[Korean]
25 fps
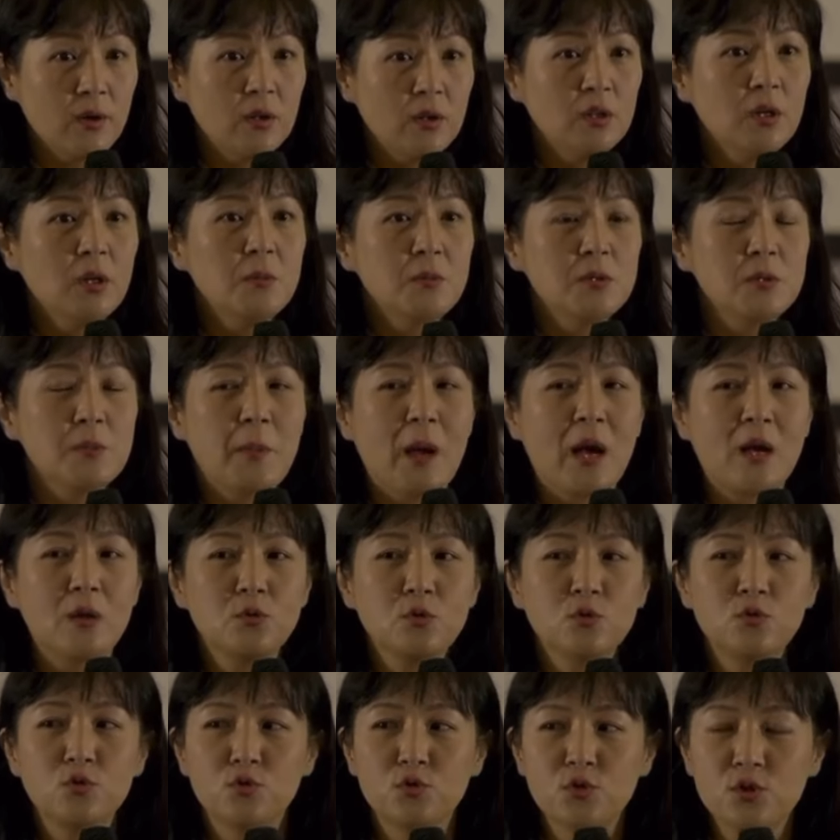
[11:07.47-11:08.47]
그러면서
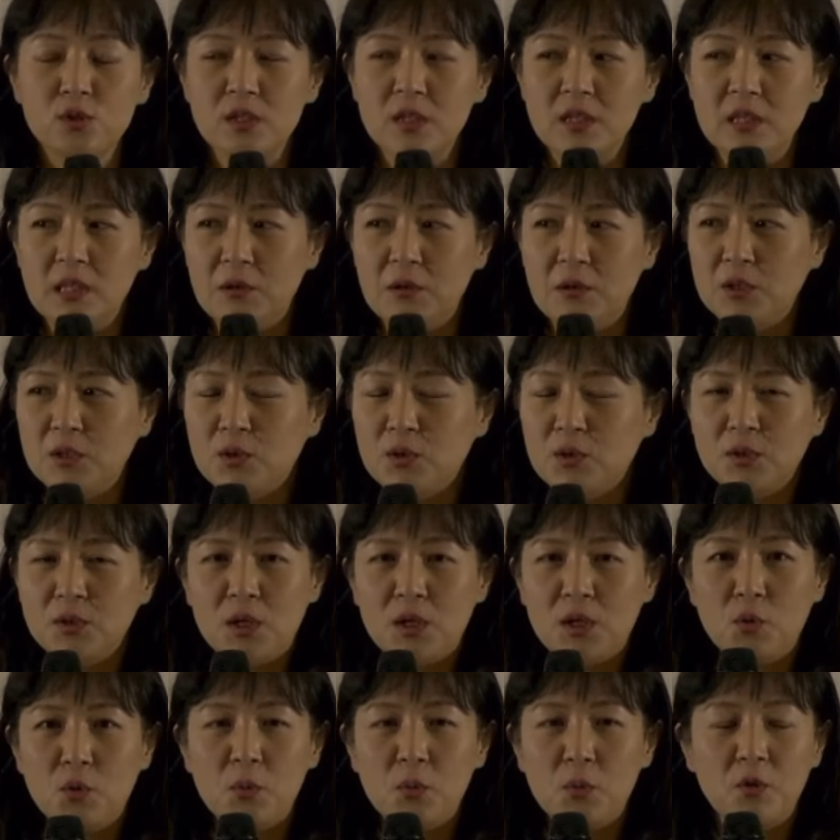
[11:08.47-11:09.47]
방송 뉴스에 나왔던
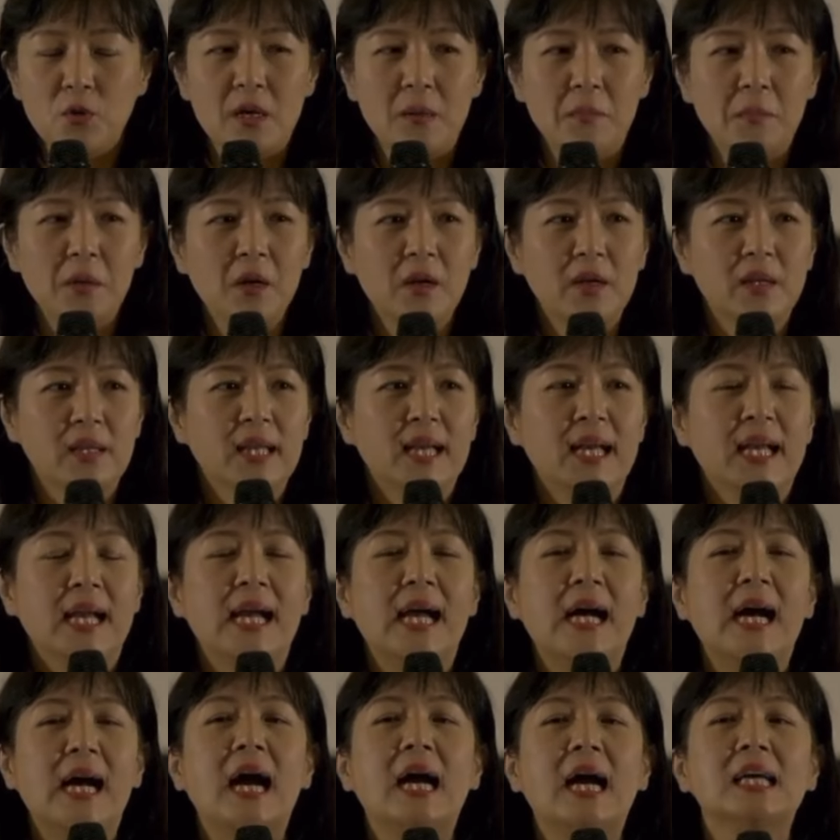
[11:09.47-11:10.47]
내용이 뭐냐면
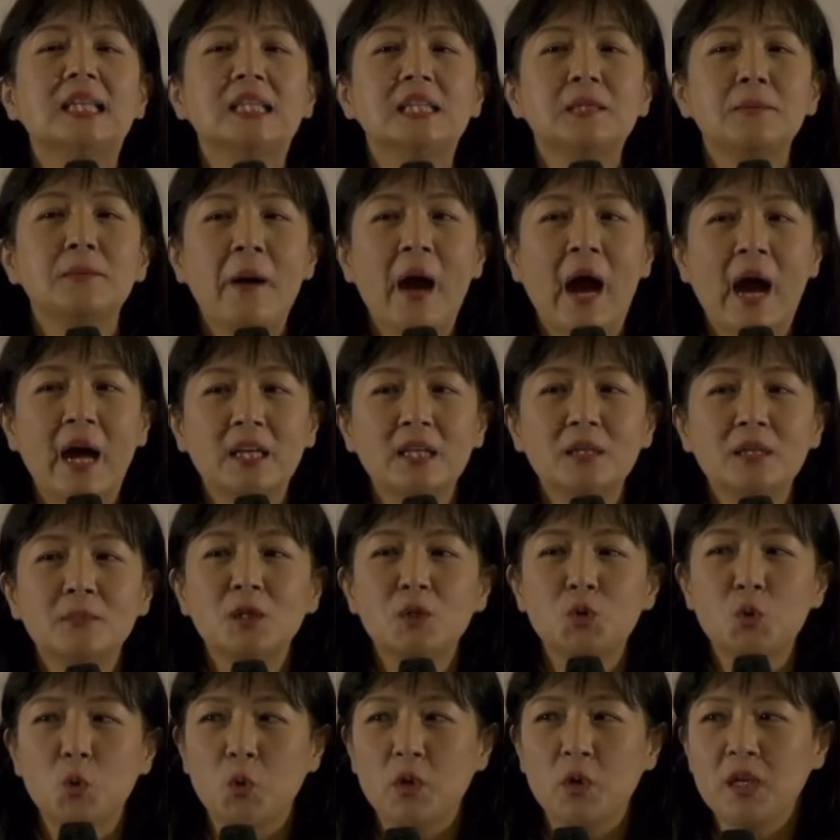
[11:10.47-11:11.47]
아이들
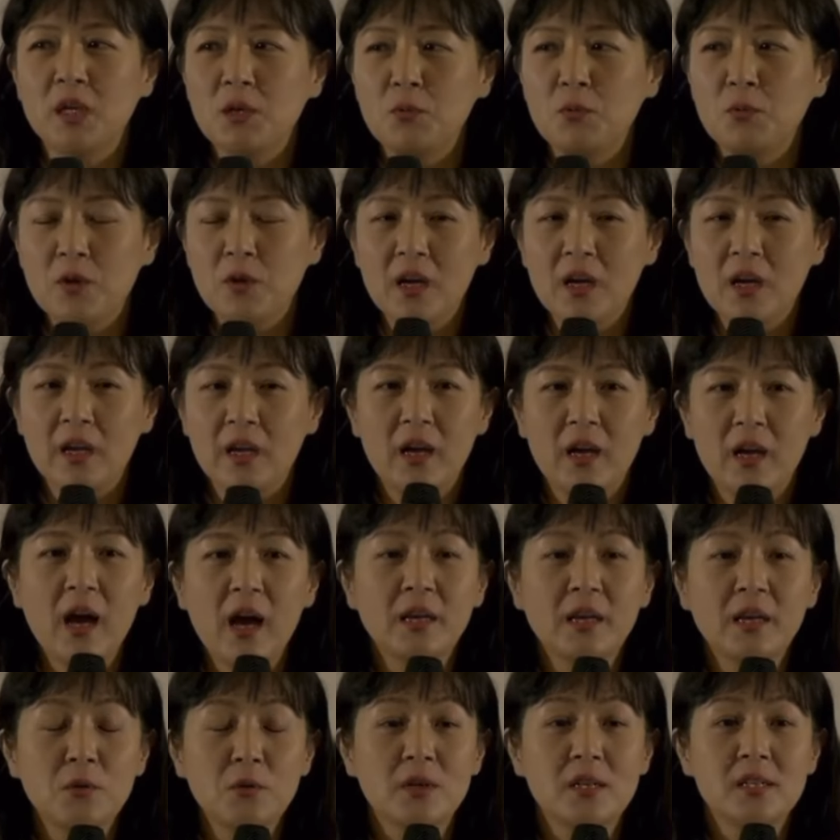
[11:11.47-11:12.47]
발음을 좋게 위해,
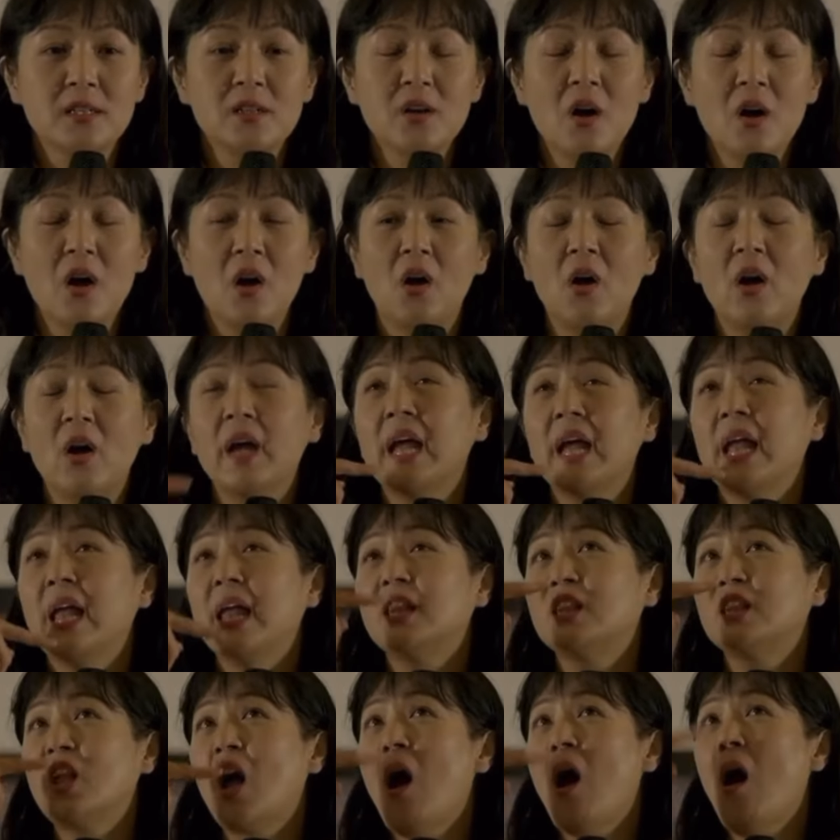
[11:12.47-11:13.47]
하기 위해서 이
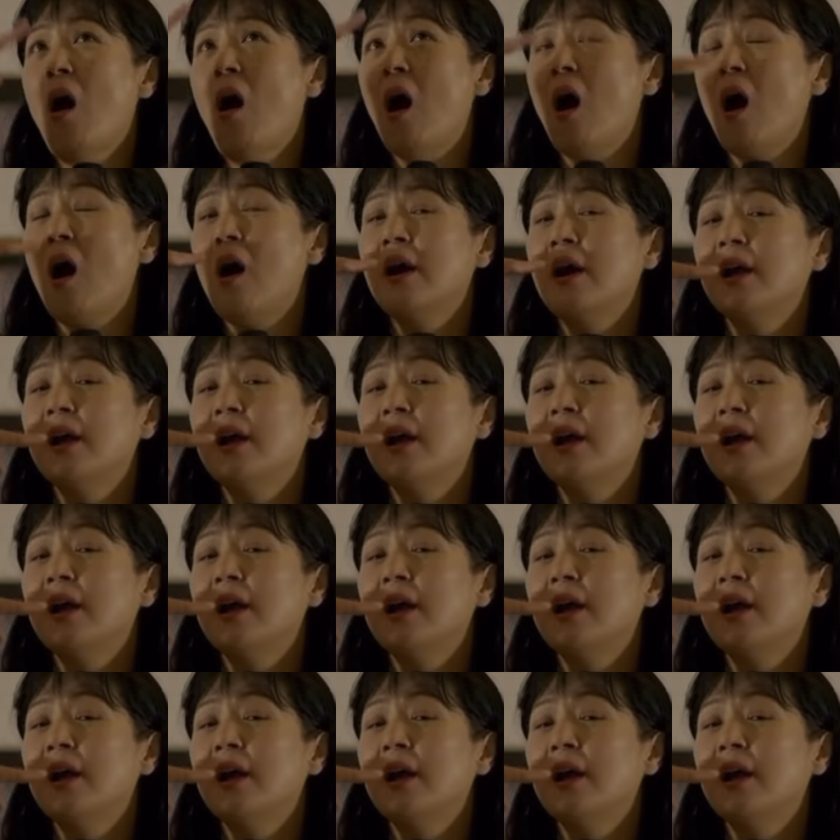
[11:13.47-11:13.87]
텅,